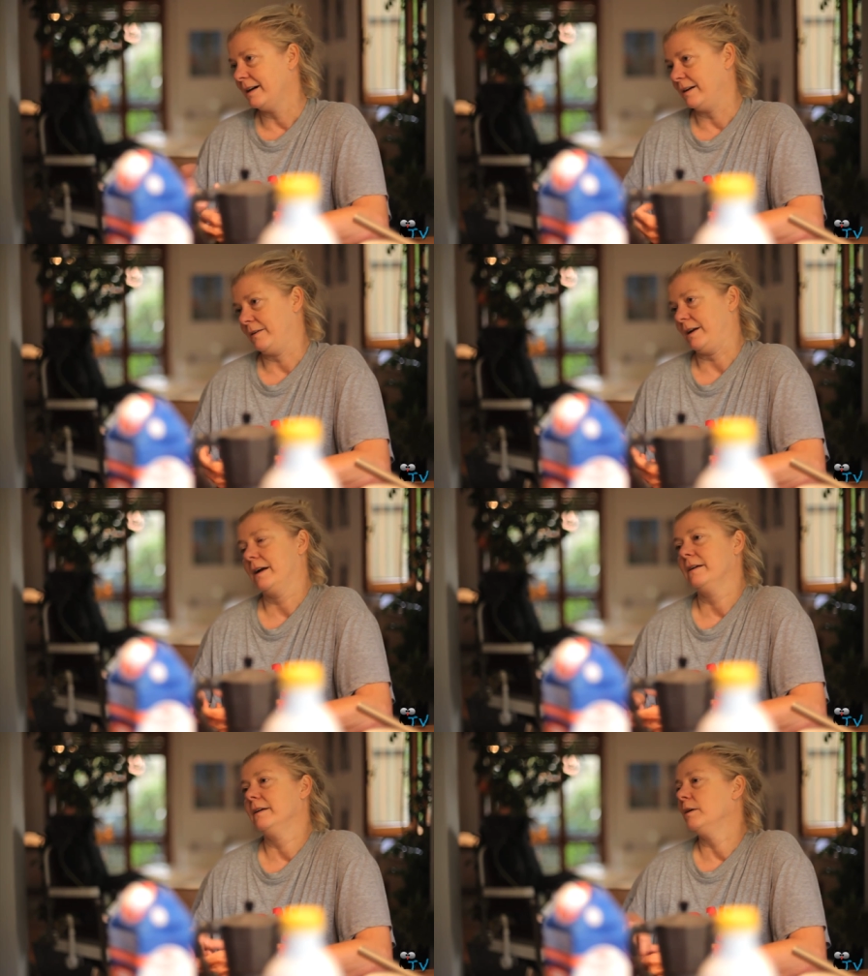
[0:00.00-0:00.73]

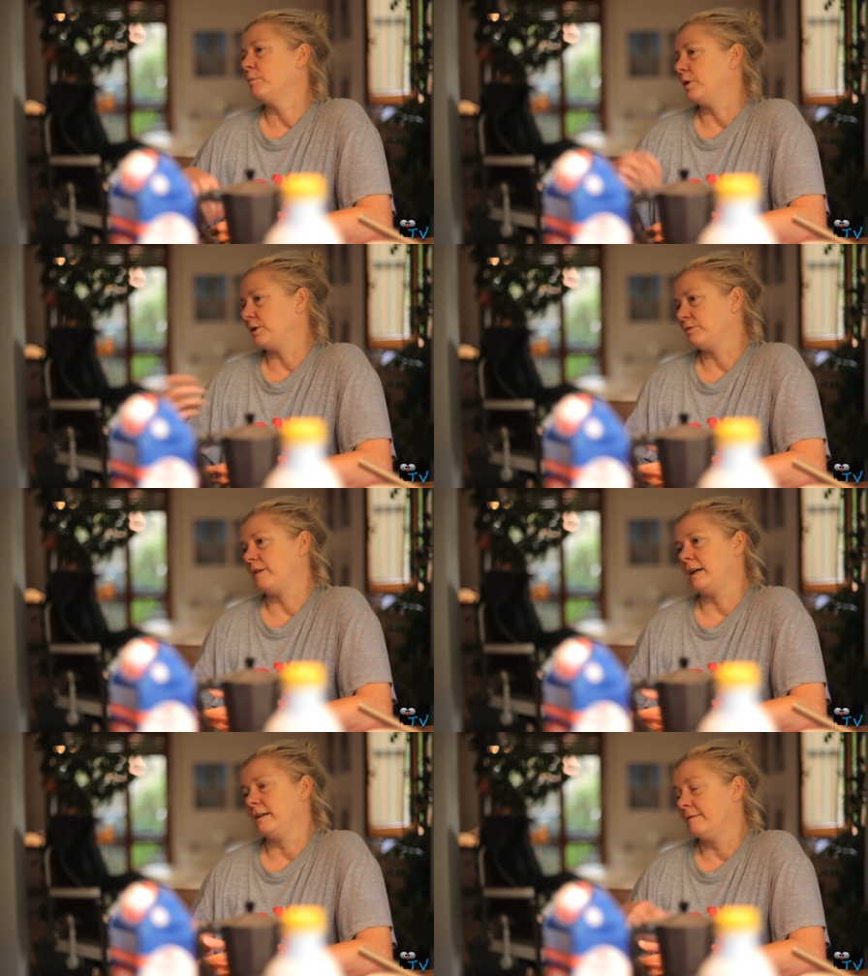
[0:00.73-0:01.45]
Allora, poi tu
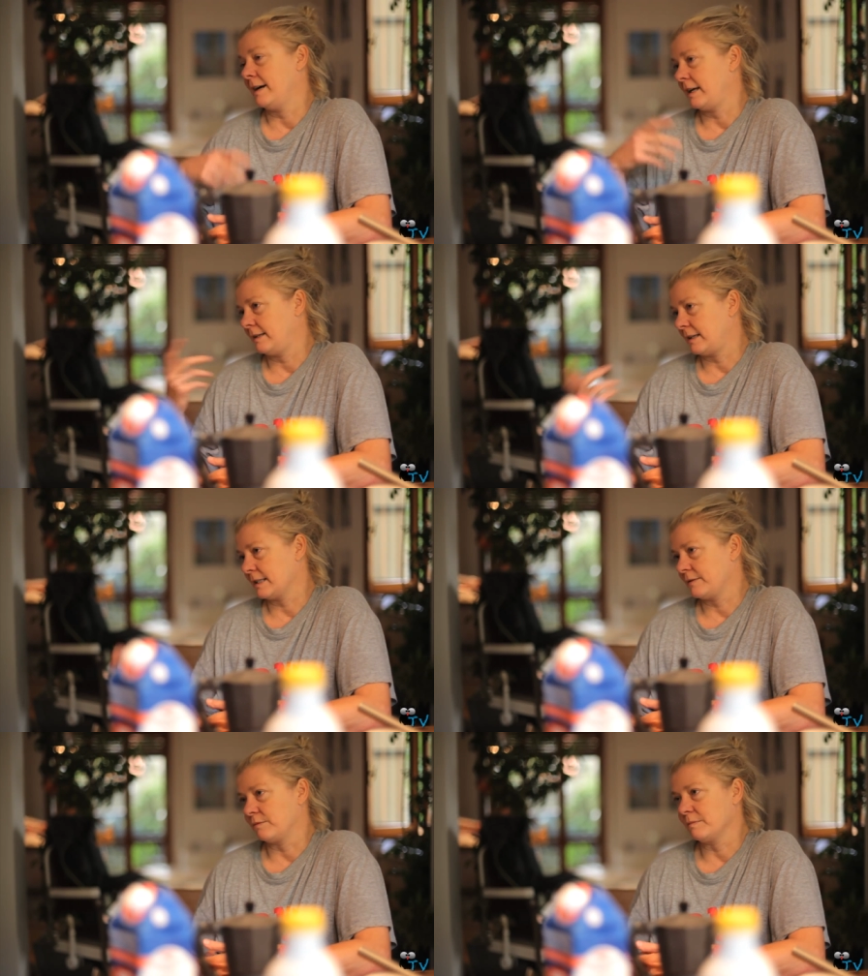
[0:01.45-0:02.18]
fai le varie
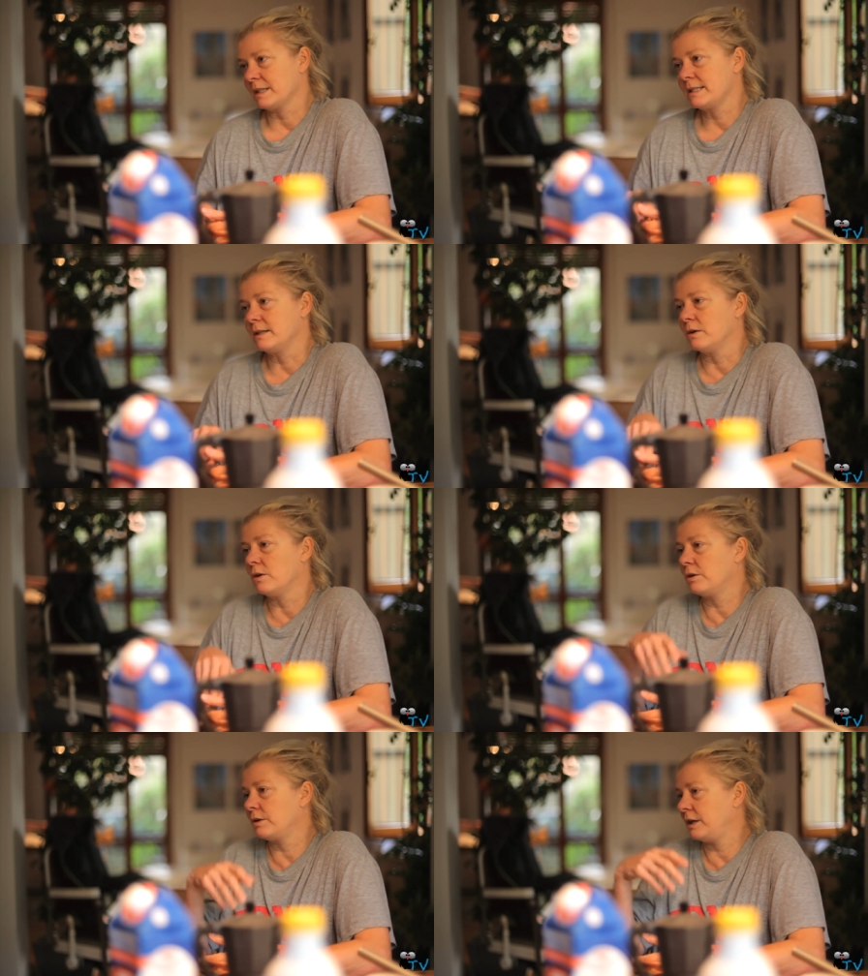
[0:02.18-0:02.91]

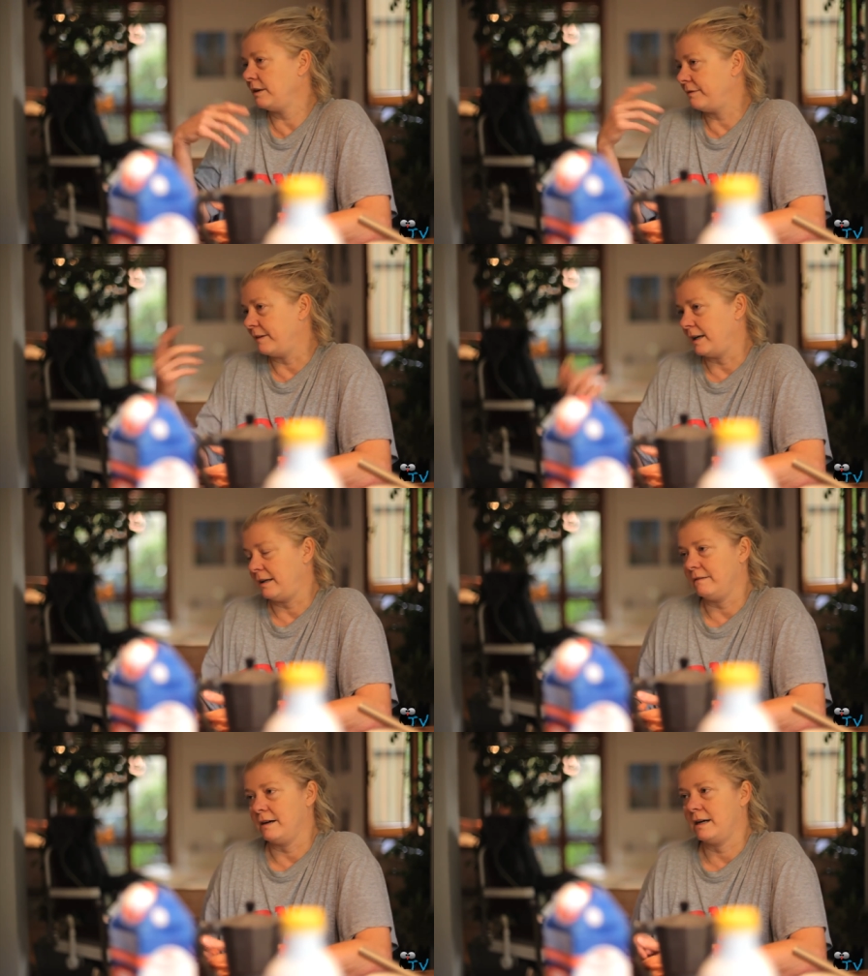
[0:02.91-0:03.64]
trasformazioni,
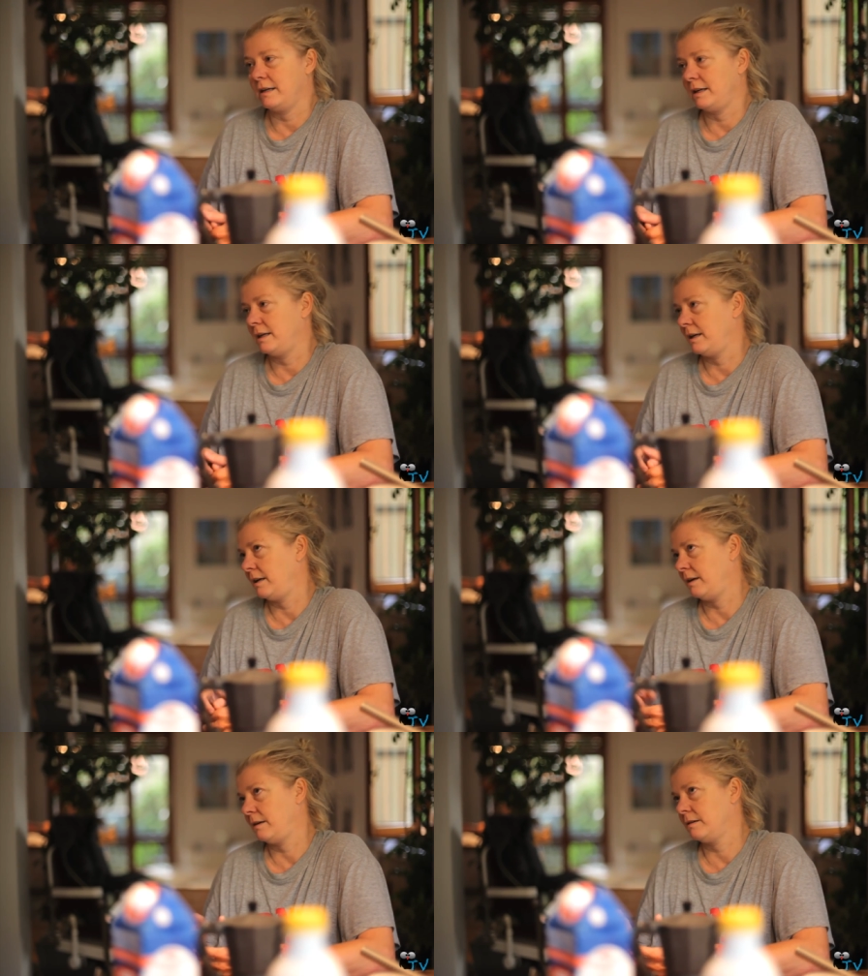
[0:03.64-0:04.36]
fai le
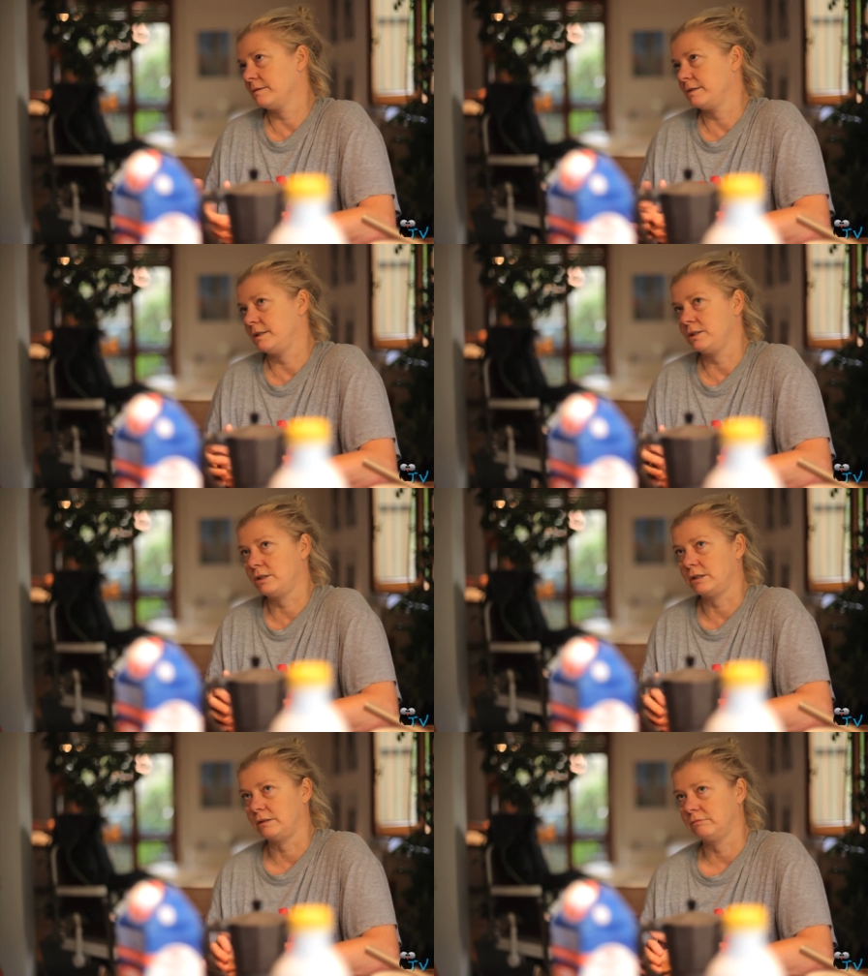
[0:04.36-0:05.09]
vari, come si
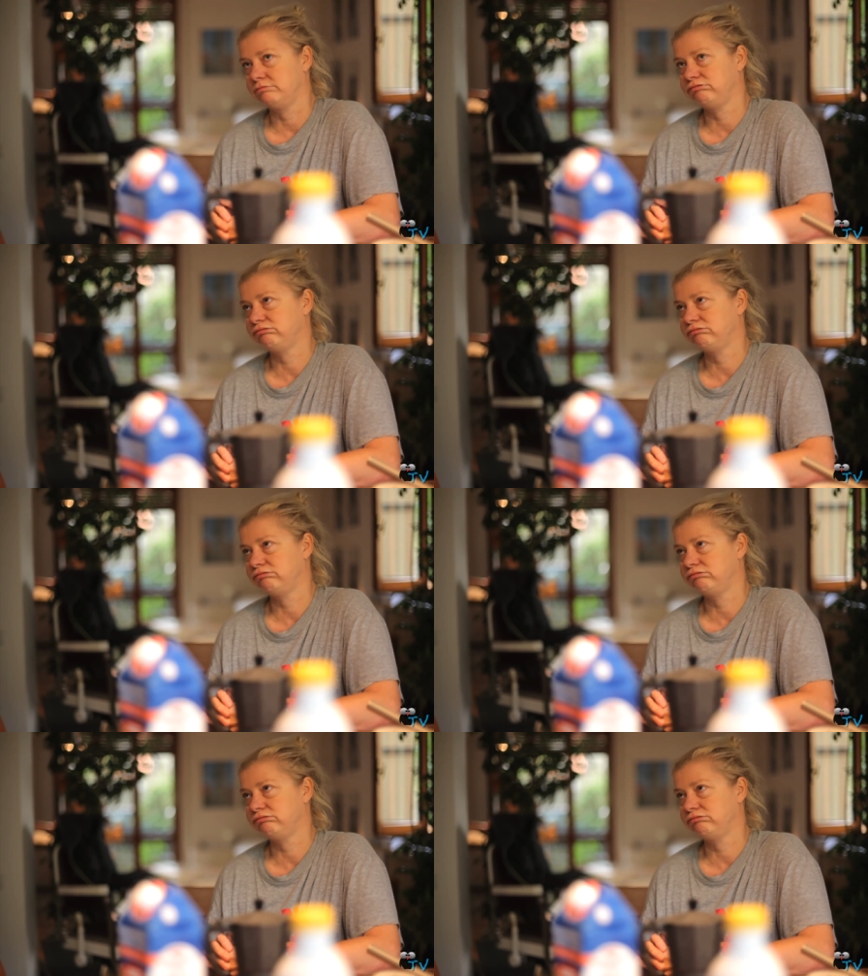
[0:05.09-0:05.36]
dice,